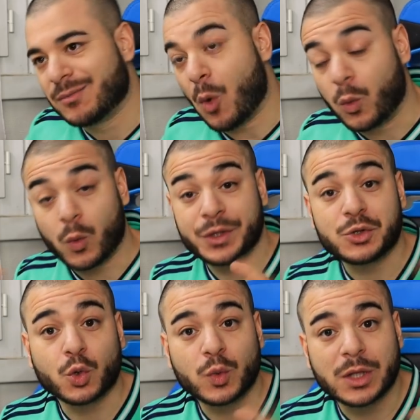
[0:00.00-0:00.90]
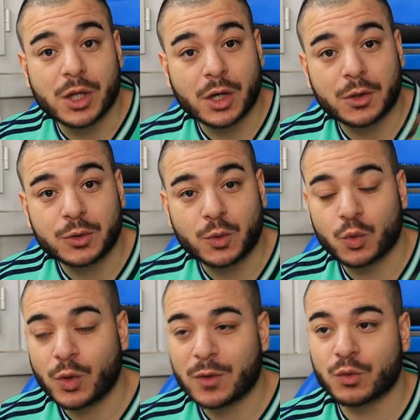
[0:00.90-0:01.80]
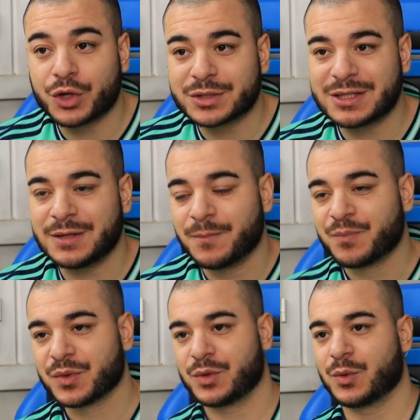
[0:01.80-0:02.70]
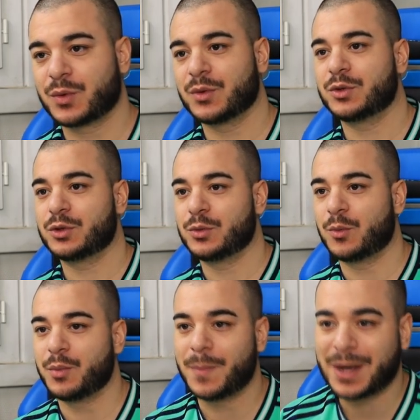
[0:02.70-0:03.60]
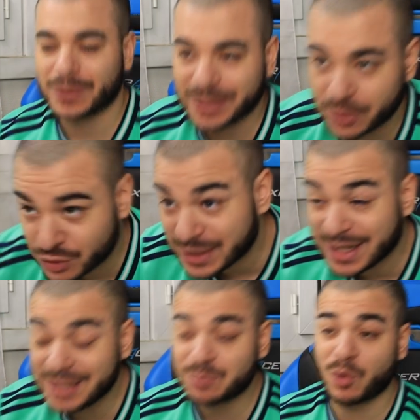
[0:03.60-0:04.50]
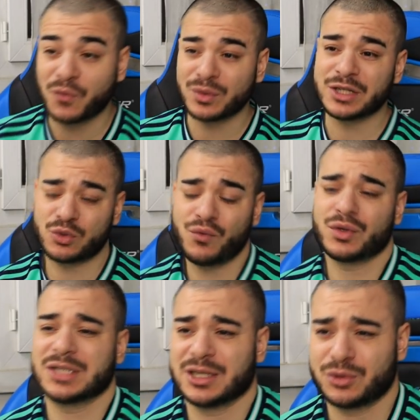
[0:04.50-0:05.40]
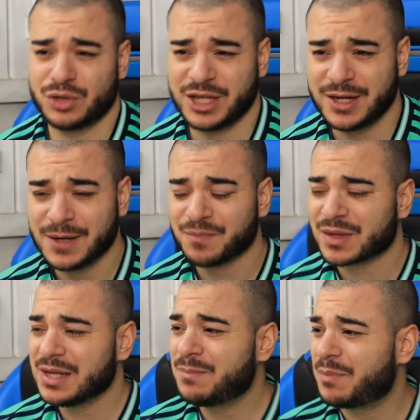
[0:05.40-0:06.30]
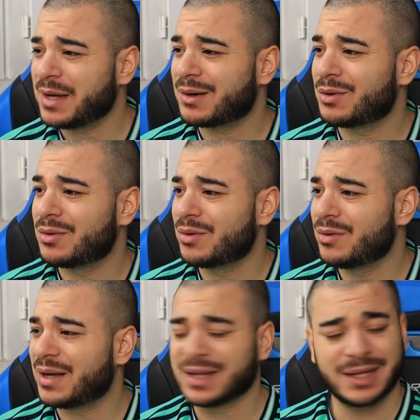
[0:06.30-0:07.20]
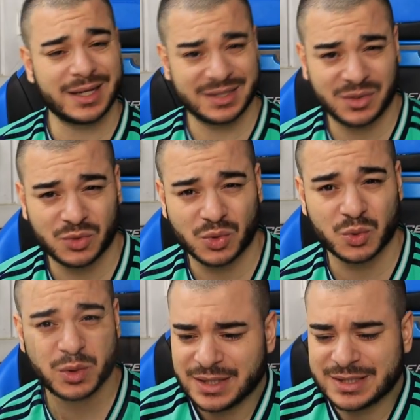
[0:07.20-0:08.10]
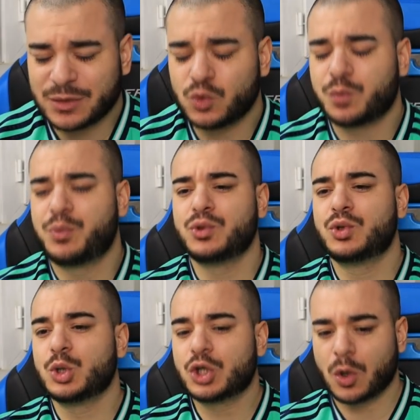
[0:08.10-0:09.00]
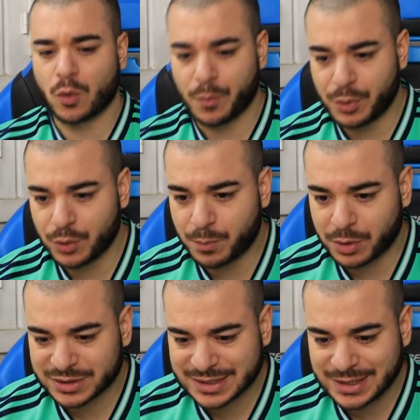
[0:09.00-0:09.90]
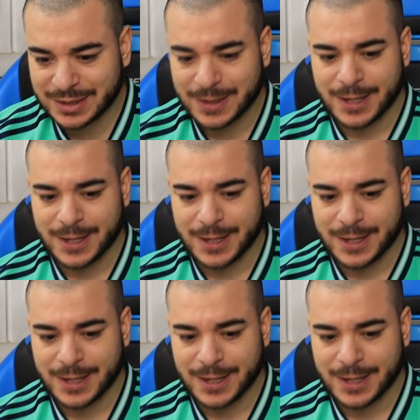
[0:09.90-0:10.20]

Bon, on est sur Twitter, euh, on doit condenser. Donc euh, on ne peut pas rentrer dans une analyse profonde et je trouve que c'est un sujet hyper euh, intéressant aujourd'hui et ça touche plus de gens qu'on peut le penser